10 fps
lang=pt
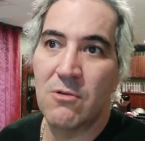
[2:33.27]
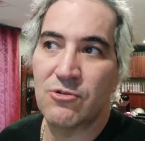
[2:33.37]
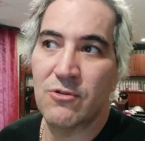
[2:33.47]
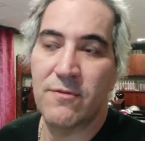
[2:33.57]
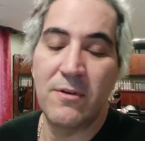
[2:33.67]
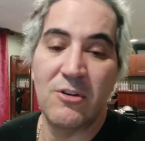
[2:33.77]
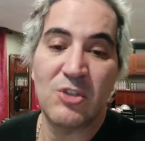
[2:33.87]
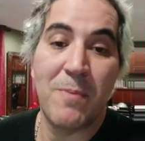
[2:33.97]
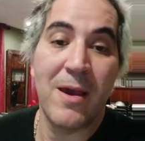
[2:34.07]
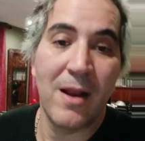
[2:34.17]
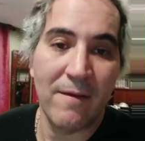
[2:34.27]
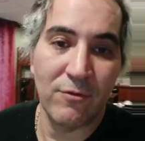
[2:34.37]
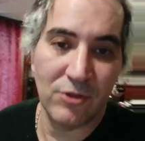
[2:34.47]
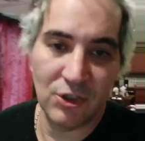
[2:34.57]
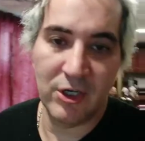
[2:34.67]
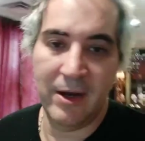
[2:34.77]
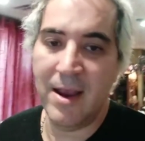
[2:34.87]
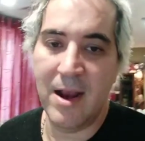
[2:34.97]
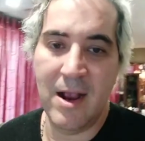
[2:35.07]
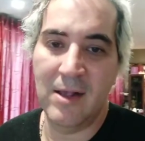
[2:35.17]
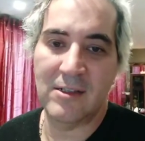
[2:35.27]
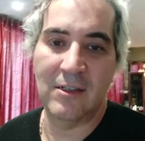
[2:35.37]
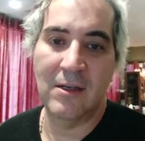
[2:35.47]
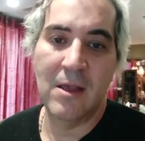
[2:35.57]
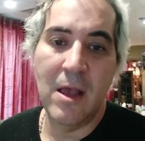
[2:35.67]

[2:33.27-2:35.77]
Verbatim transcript: o seu filho esperar você chegar em casa.